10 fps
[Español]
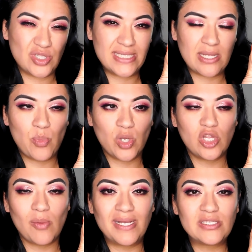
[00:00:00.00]
sé, está un
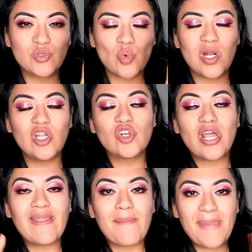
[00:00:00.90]
poquito más oscuro el otro y
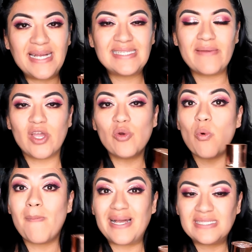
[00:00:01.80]
además se ve
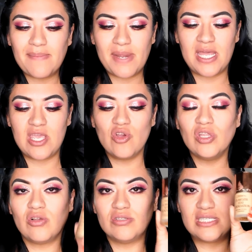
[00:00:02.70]
como más amarillo,
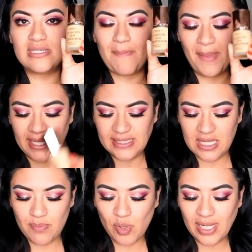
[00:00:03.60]
entonces me
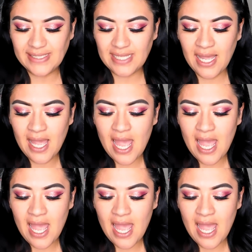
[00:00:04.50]
decidí por este.